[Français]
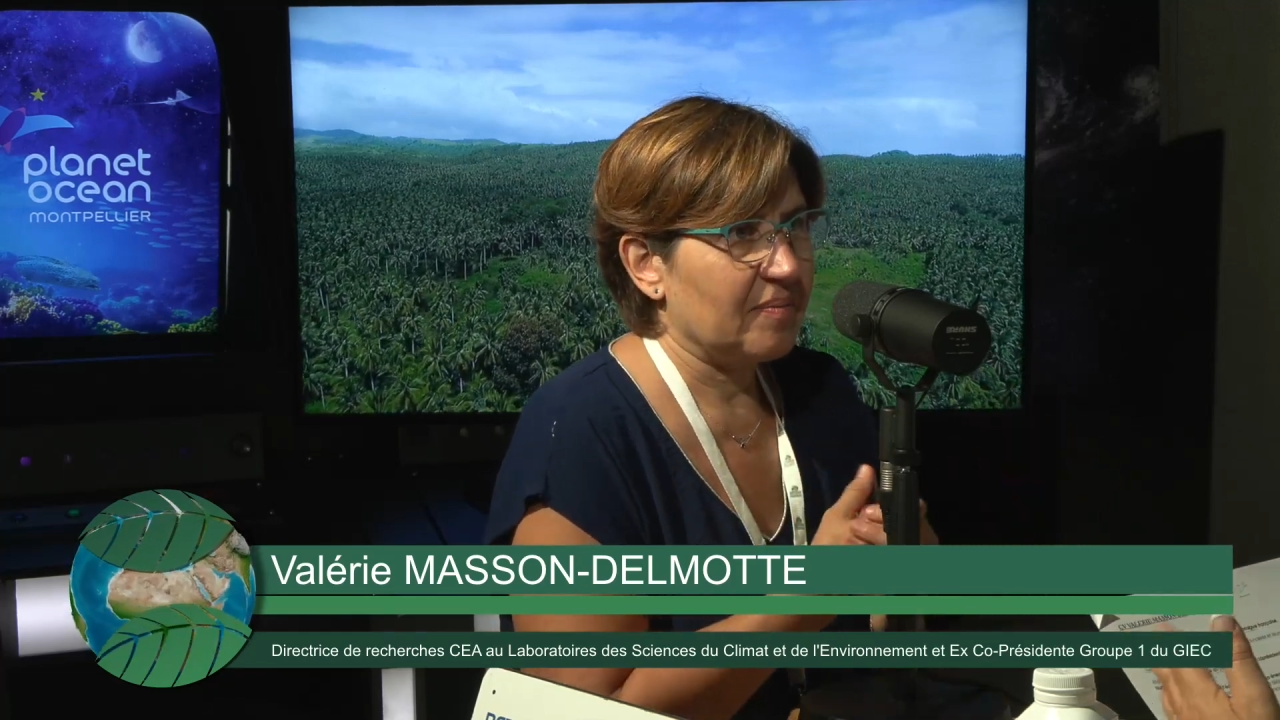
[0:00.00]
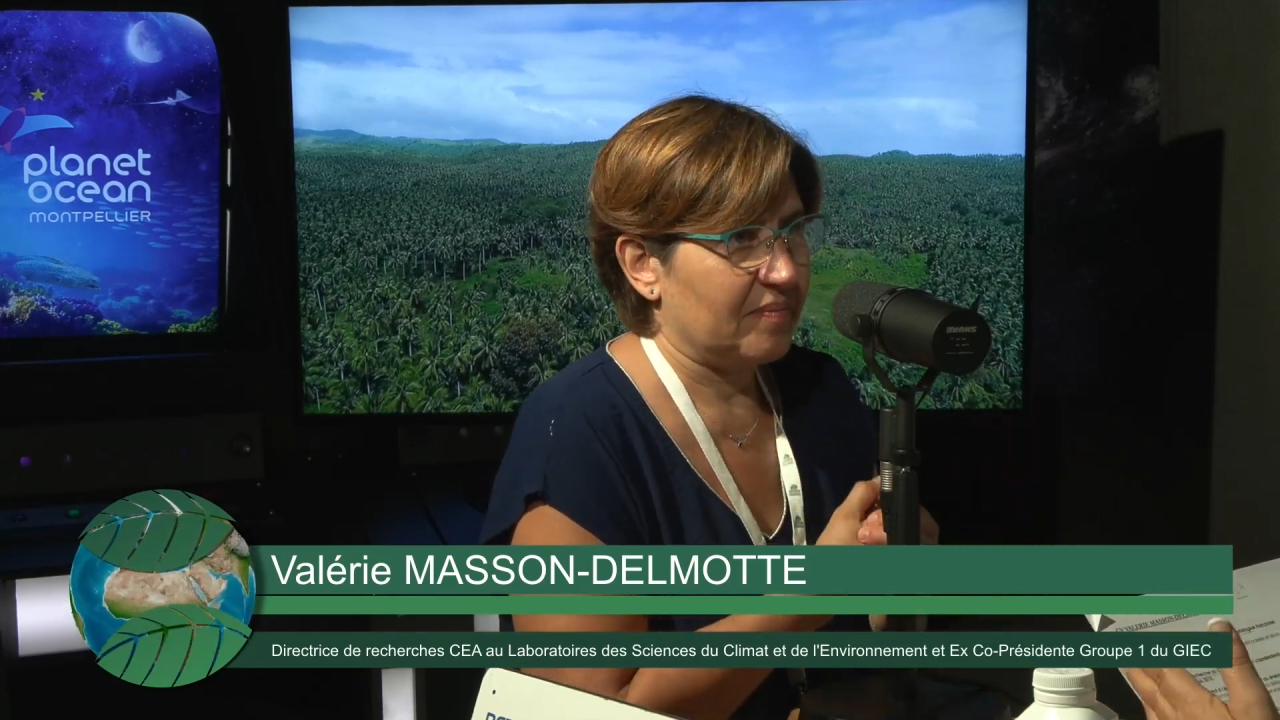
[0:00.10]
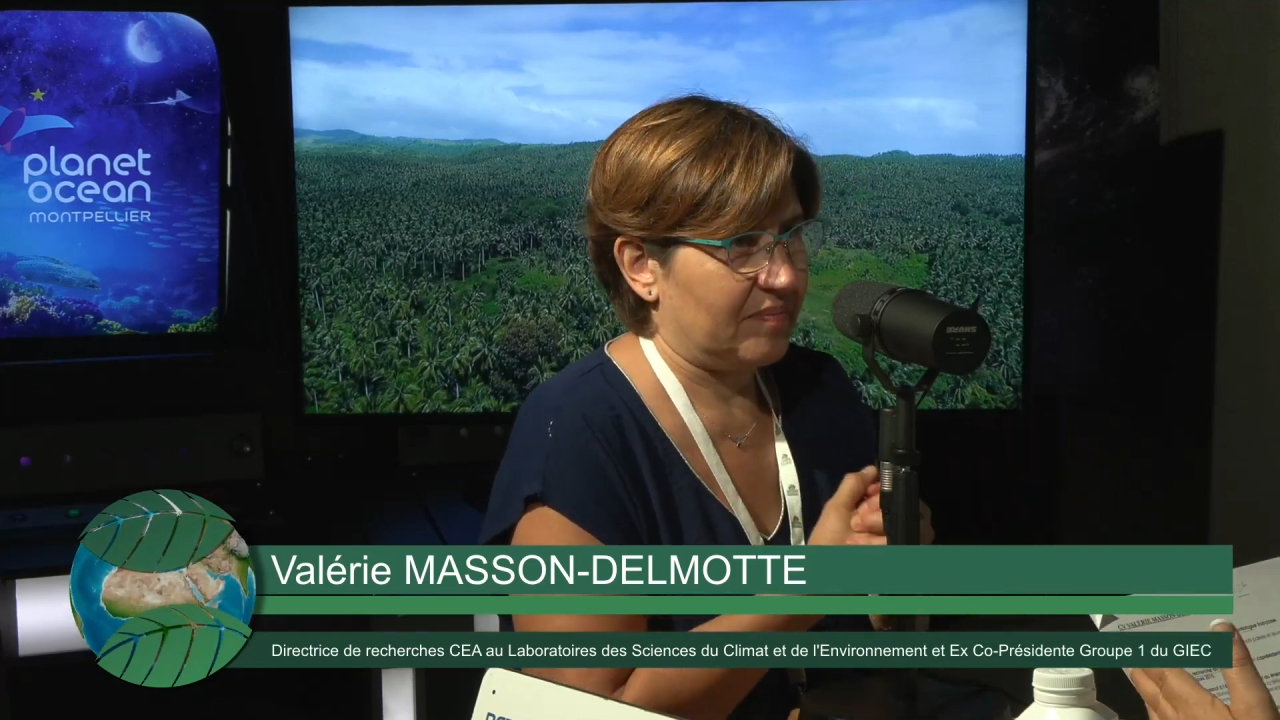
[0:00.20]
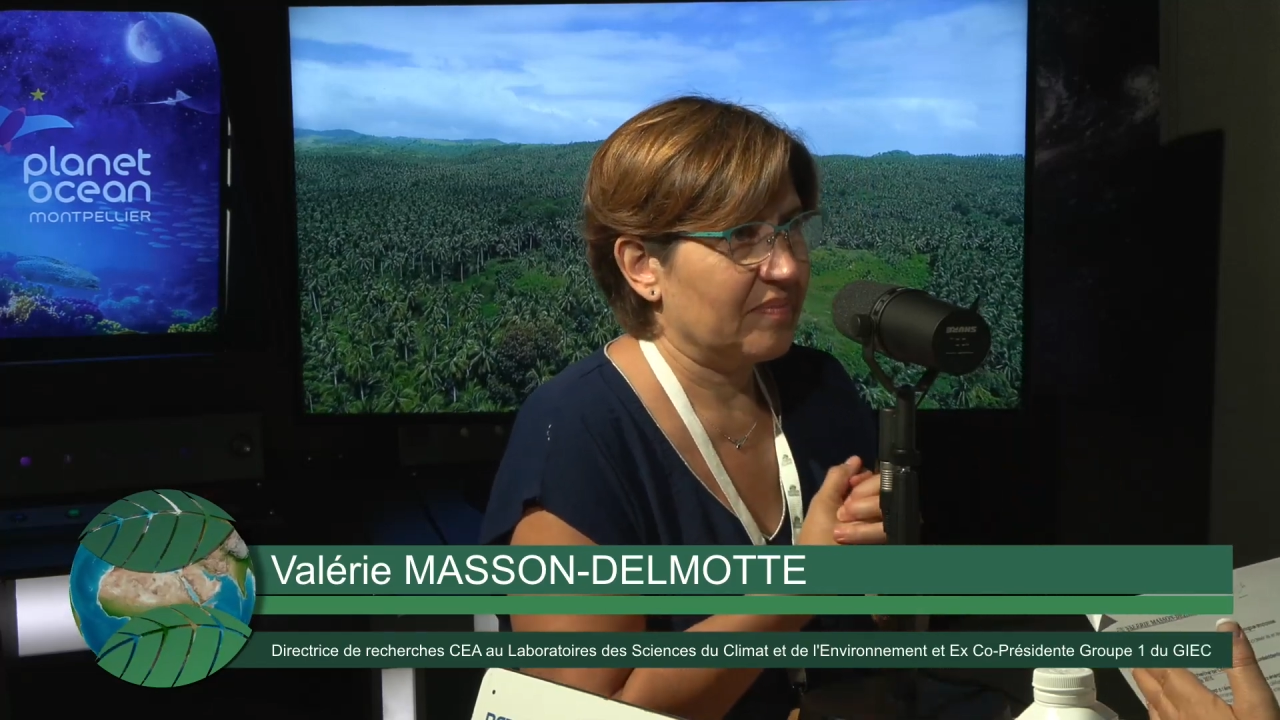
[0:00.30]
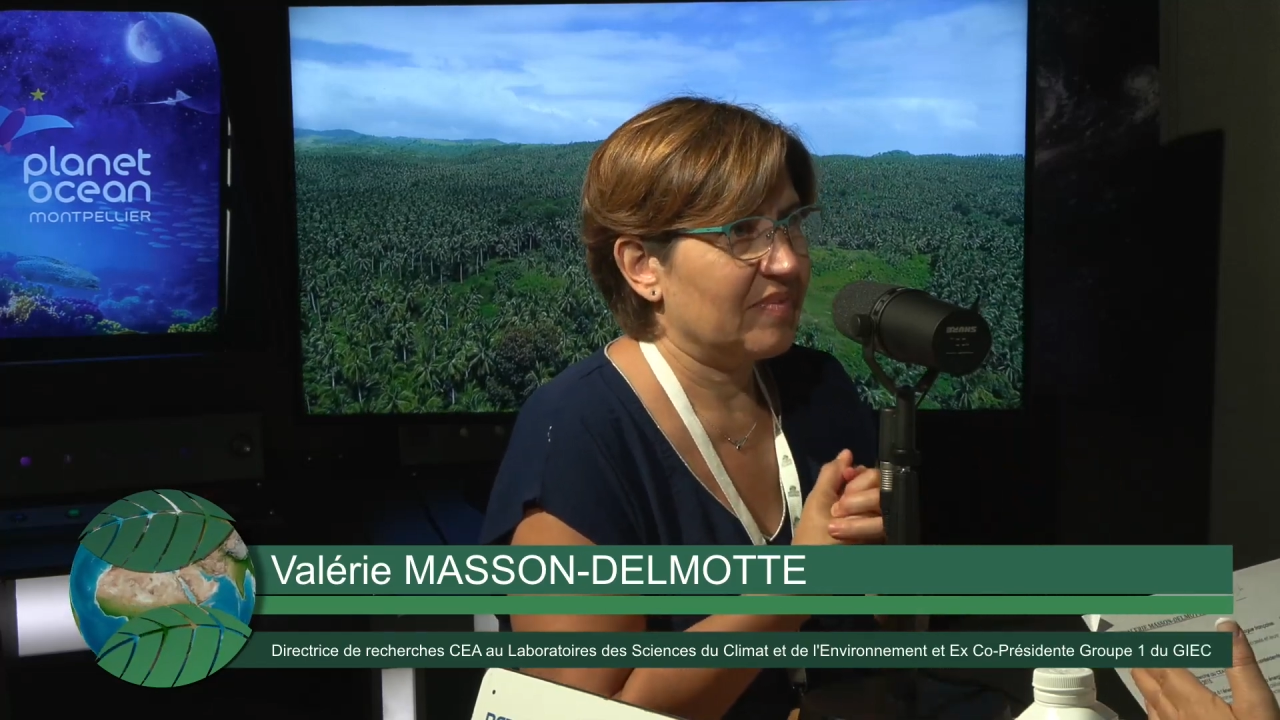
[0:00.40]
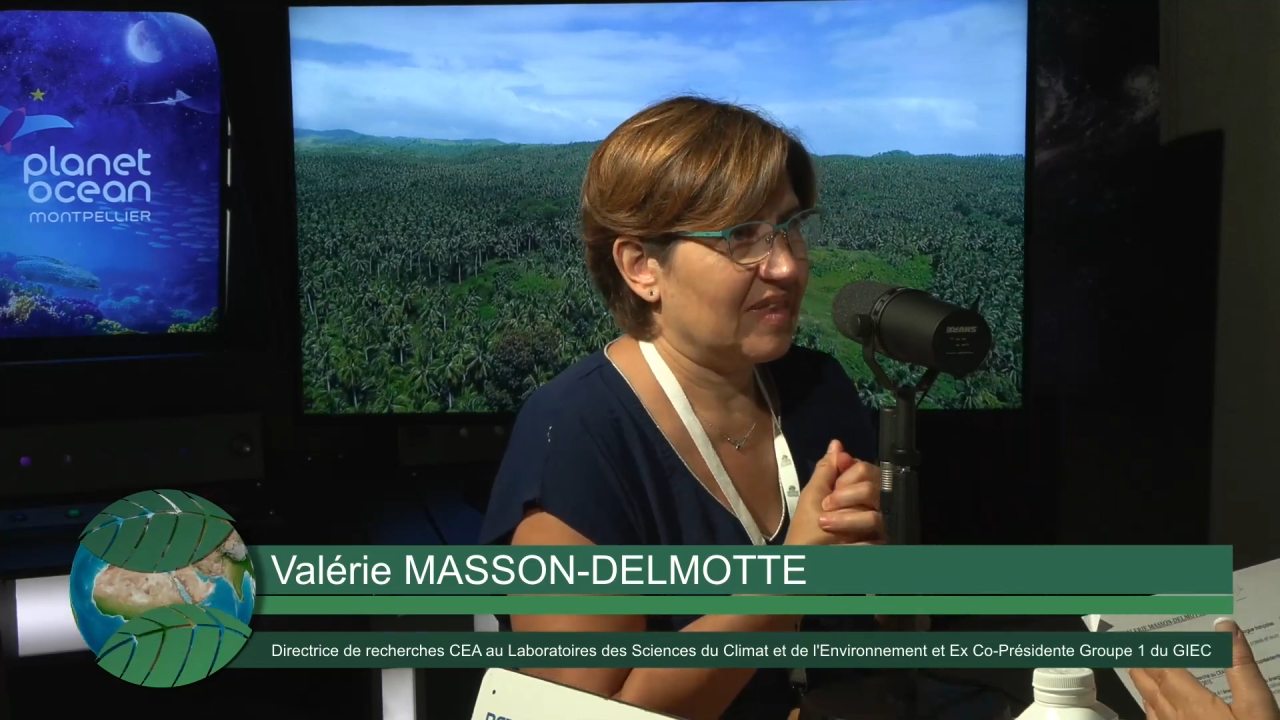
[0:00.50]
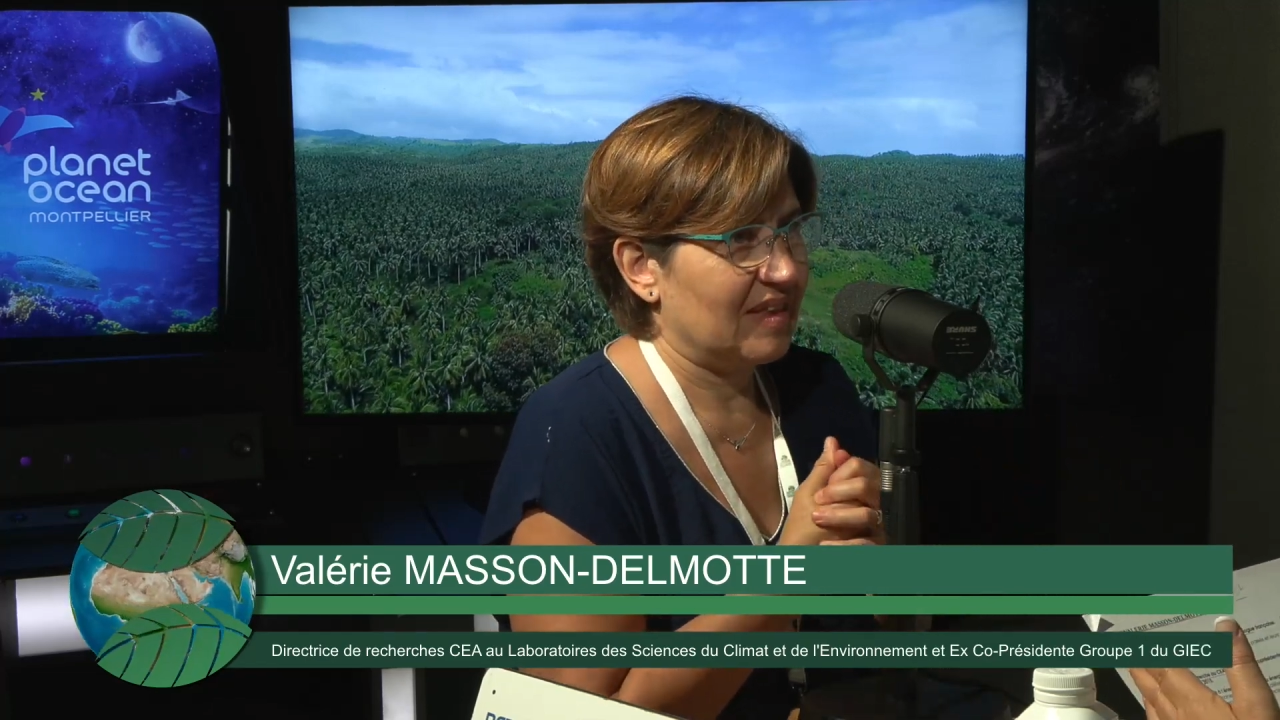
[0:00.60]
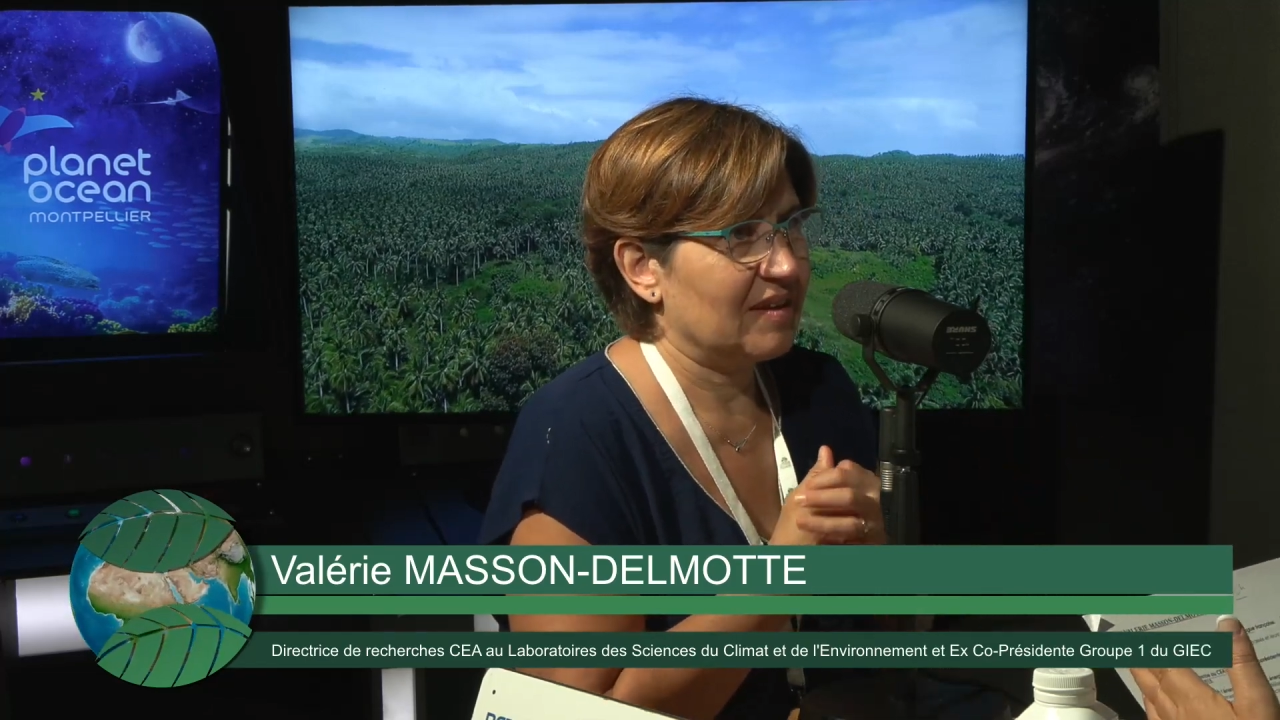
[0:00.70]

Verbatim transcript: êtes au CEA,